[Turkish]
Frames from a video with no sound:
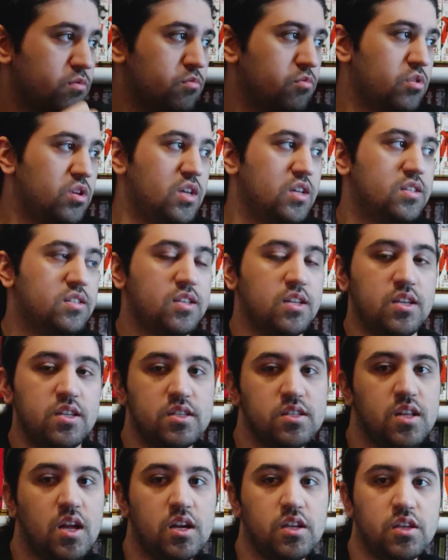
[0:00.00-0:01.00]
Şimdi bu ilk seri
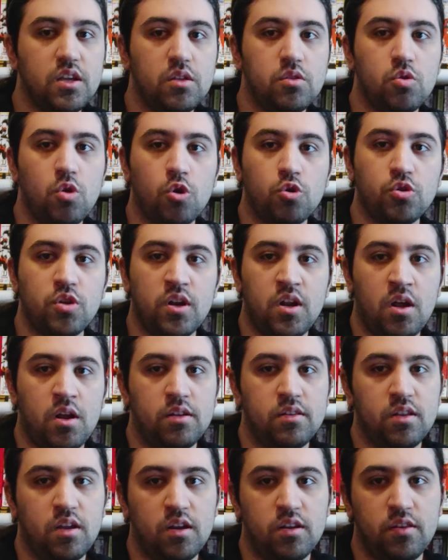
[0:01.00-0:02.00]
izlerken 4 tane
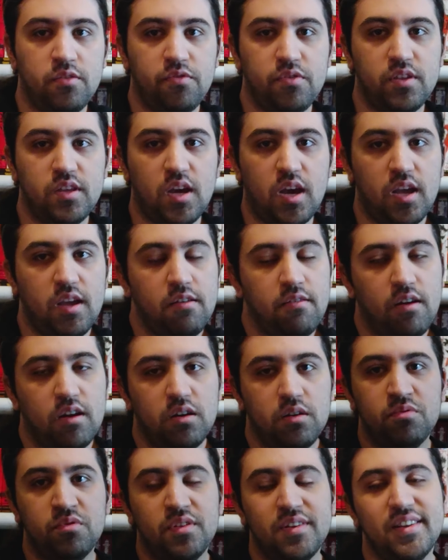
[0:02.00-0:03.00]
alternatif hikaye var.
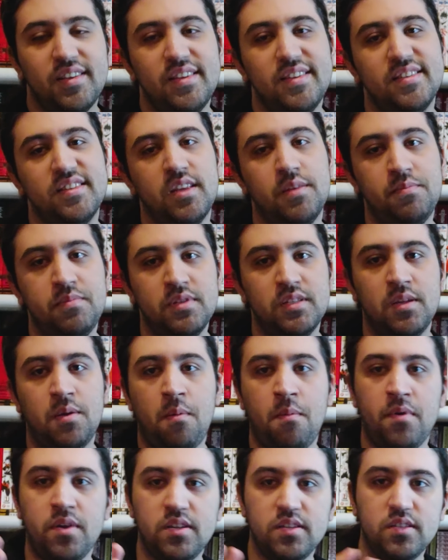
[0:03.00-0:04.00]
Bunları izleyip
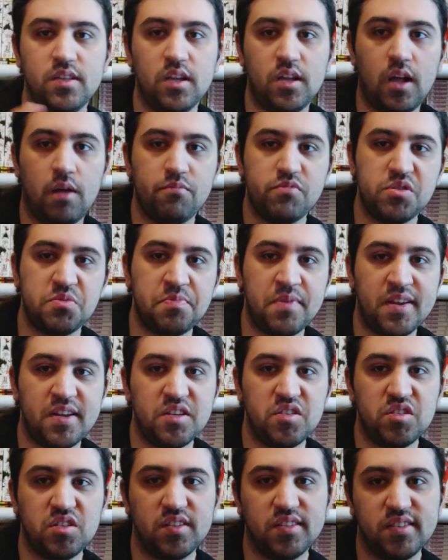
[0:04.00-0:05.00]
izlememek size kalmış. Ben
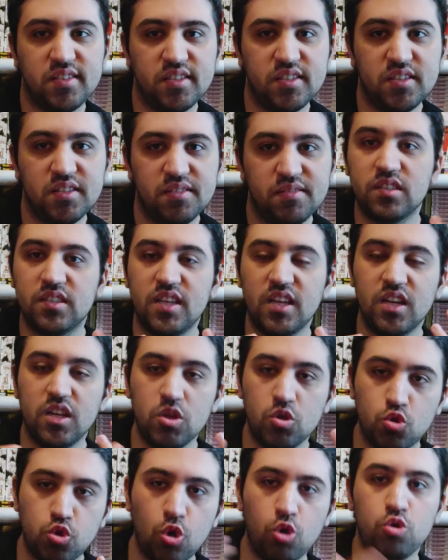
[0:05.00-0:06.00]
açıkçası
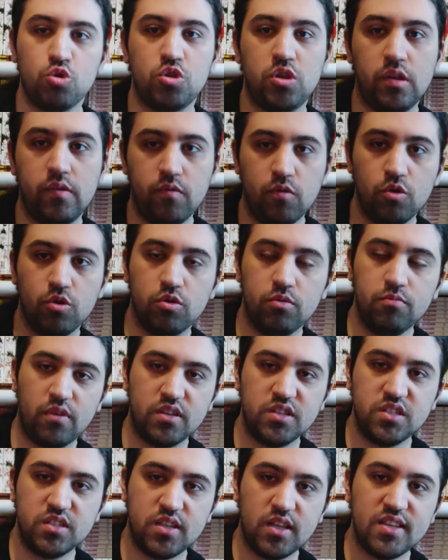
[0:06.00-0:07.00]
seriyi çok seviyorum.
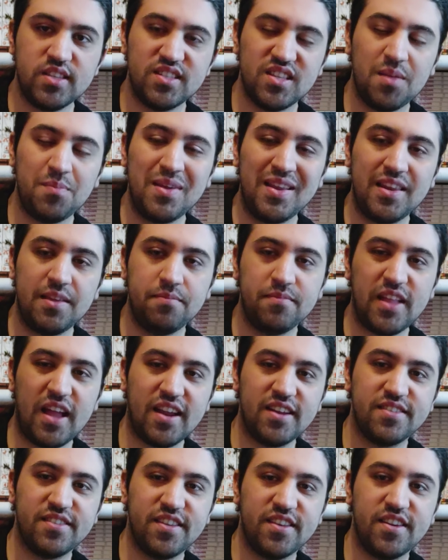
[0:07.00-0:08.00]
Ve cidden izlemeliyim
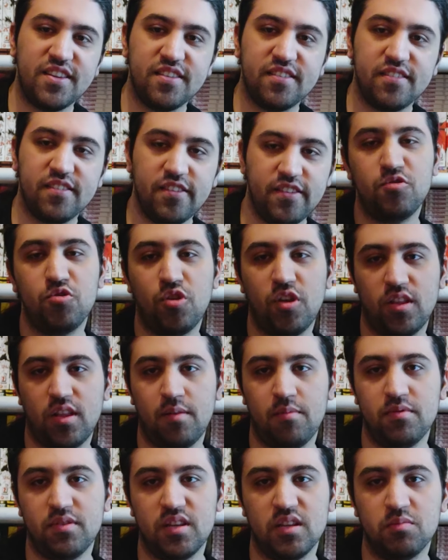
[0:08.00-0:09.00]
derseniz
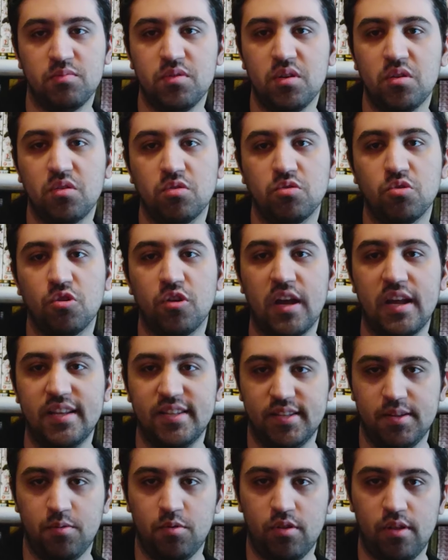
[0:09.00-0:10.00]
tüketebildiğiniz bir şey. Çok
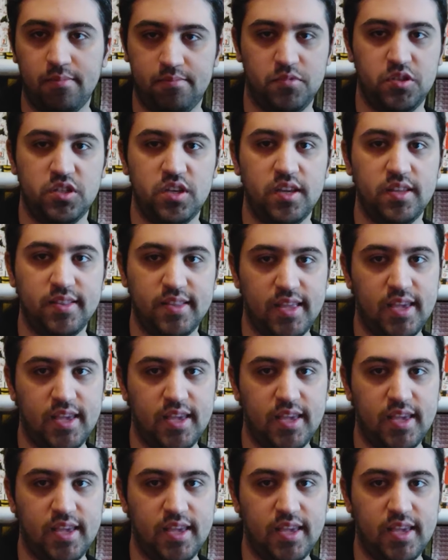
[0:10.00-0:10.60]
elzem olan bir şey